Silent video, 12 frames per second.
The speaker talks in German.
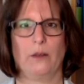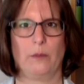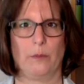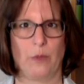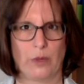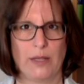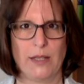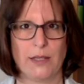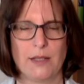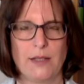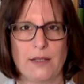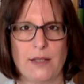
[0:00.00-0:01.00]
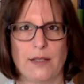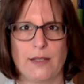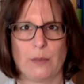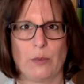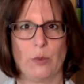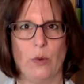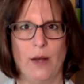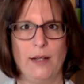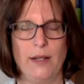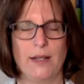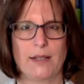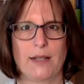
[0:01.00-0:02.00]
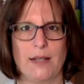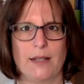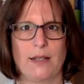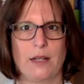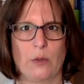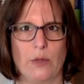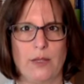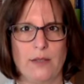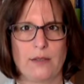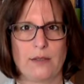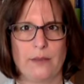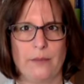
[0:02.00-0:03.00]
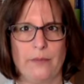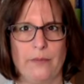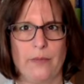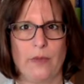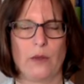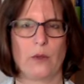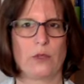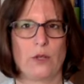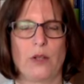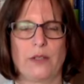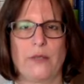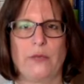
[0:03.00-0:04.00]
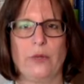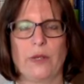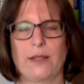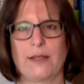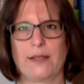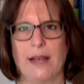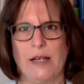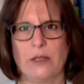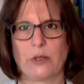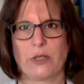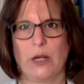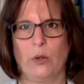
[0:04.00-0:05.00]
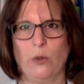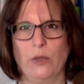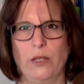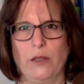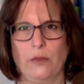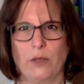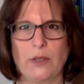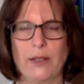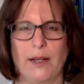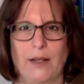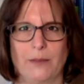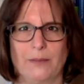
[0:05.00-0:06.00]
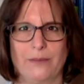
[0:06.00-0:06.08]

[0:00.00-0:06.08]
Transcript: blockiert diese Rezeptoren als Antagonist und sorgt dafür, dass das Aldosteron nicht wirken kann.